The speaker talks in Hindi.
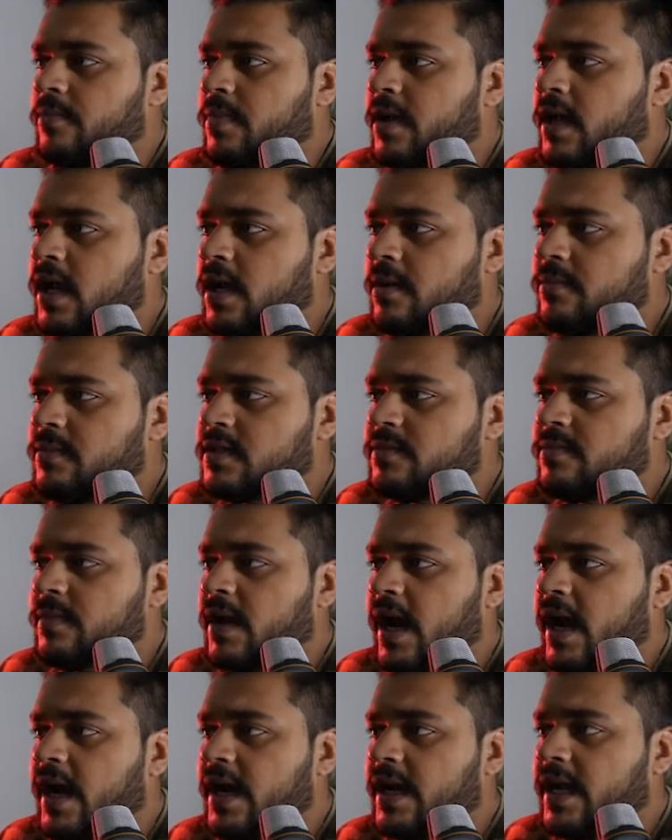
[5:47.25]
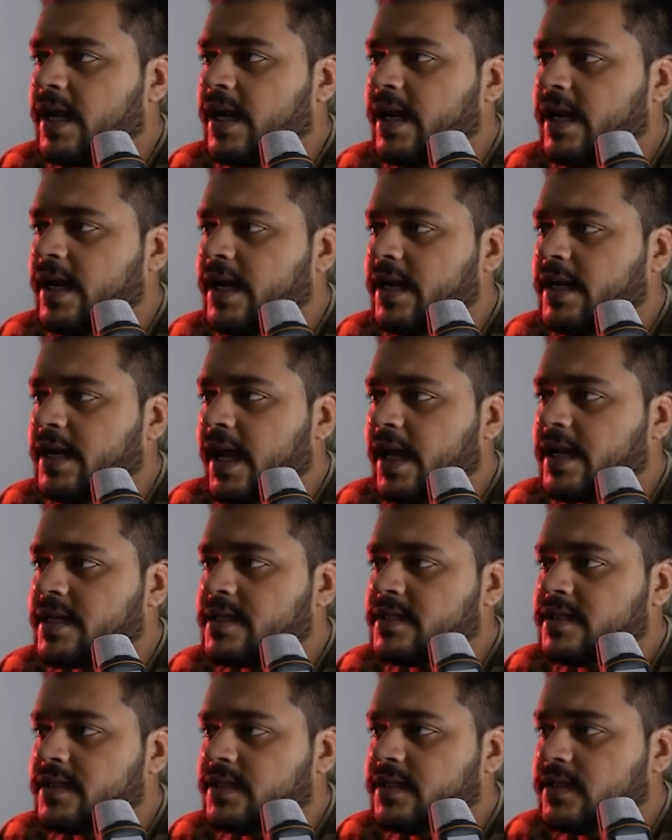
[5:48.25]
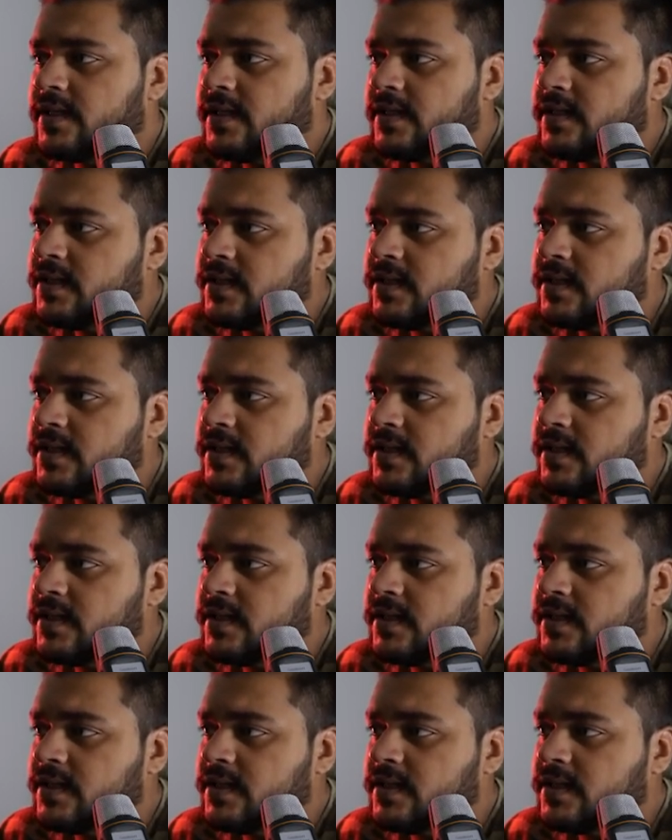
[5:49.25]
फिर हम इसमें ऐड करेंगे टेक्स्ट